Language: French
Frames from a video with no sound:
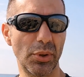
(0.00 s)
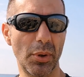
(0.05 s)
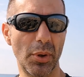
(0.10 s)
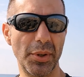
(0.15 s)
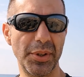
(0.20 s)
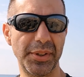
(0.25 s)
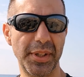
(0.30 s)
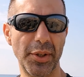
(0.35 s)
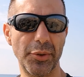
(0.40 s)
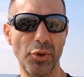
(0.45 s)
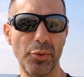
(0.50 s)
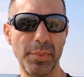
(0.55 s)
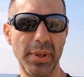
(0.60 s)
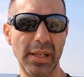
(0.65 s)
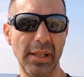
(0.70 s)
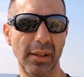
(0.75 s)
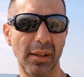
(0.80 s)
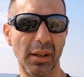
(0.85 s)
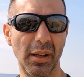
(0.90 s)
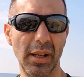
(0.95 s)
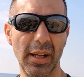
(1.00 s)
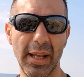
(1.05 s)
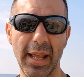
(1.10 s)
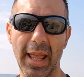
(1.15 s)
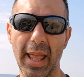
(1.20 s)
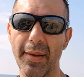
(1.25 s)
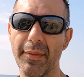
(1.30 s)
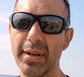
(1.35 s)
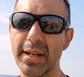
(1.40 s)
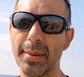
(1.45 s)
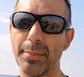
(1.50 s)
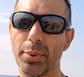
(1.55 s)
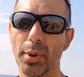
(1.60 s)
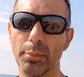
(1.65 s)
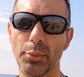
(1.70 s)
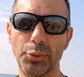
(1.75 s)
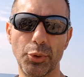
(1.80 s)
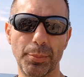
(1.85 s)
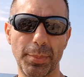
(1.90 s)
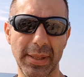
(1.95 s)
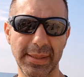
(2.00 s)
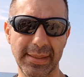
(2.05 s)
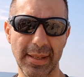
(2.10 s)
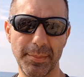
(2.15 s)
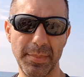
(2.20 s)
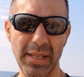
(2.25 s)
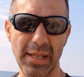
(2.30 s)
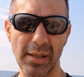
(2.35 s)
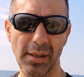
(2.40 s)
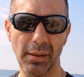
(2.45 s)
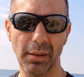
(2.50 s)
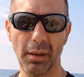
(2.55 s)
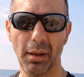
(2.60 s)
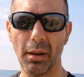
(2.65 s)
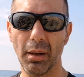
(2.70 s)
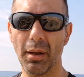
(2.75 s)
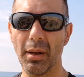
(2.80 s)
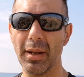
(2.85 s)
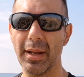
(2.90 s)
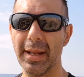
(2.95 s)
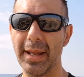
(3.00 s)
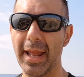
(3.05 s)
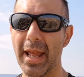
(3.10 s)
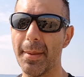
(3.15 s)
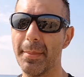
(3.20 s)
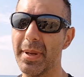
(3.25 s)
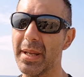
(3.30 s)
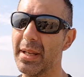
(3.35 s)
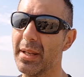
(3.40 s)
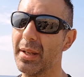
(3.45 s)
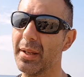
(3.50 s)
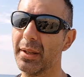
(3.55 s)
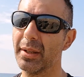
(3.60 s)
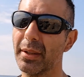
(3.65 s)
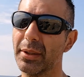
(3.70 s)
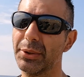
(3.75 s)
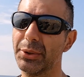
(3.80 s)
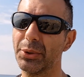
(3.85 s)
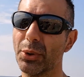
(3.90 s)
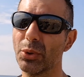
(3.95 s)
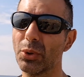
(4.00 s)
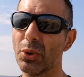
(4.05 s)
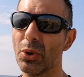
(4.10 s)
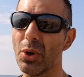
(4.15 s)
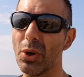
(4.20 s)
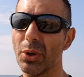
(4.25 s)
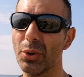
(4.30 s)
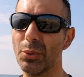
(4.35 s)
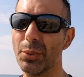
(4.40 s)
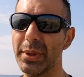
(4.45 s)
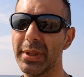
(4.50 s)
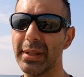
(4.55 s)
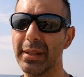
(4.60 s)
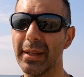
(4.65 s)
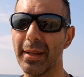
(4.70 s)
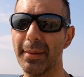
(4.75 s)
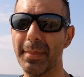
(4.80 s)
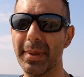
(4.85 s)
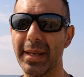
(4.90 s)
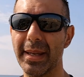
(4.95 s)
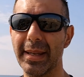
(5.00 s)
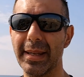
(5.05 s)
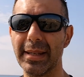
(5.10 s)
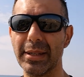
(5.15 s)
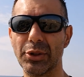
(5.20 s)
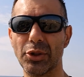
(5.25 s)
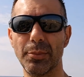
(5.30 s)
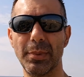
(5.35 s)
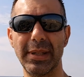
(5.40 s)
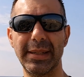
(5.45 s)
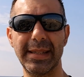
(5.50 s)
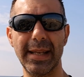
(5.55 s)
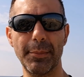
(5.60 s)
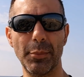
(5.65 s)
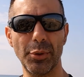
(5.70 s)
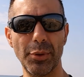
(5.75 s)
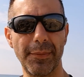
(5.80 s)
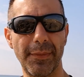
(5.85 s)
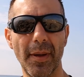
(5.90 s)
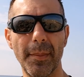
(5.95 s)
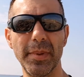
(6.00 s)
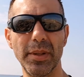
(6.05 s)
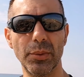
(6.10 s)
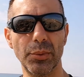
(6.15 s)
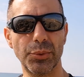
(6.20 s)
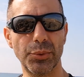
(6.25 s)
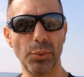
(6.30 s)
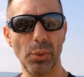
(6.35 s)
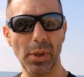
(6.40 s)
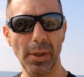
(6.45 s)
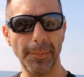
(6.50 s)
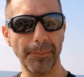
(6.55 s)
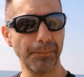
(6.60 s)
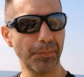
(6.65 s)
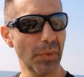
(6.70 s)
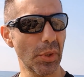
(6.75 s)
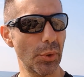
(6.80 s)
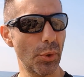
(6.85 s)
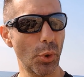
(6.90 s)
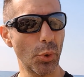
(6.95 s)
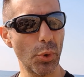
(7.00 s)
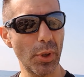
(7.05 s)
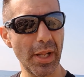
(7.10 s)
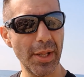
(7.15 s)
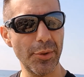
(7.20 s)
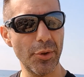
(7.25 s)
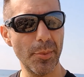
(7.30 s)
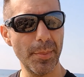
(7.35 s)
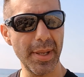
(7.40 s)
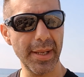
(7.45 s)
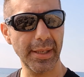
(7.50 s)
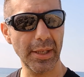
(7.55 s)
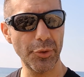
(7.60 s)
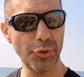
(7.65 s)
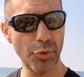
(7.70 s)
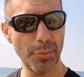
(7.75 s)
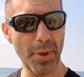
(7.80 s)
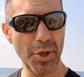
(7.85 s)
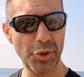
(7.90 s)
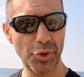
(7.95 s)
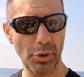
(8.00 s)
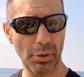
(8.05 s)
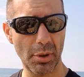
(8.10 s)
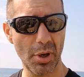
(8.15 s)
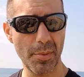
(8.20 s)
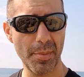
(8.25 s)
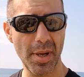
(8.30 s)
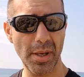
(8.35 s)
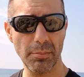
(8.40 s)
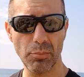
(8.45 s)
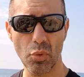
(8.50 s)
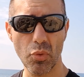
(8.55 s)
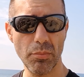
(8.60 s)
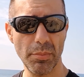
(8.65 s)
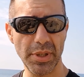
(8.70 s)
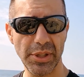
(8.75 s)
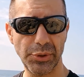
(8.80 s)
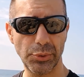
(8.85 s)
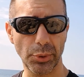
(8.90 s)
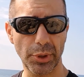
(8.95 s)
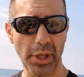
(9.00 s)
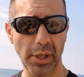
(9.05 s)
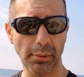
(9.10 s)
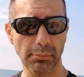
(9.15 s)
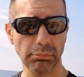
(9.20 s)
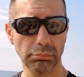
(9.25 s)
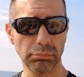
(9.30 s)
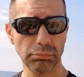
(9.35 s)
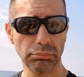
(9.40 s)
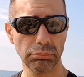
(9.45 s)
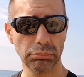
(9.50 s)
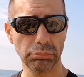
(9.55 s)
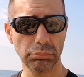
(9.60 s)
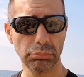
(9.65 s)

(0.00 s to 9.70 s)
disons, tu tas 2000, et avec les pommes, tu passes à 1000, et eh bien, ton corps, lui, eh ben, il se mettait en mode famine, tu vois. Donc le lendemain, quand tu manges normalement, boum, il stockait.